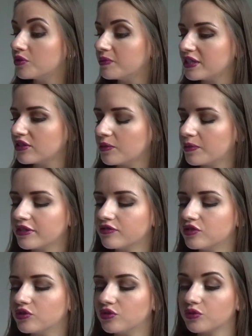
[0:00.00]
Make Up
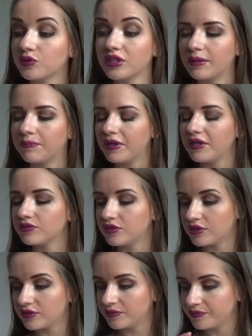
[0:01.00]
Revolution il n'y a pas
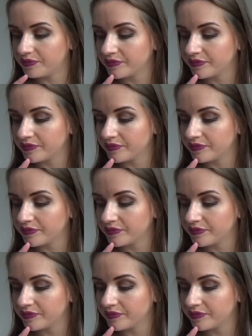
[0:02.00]
longtemps.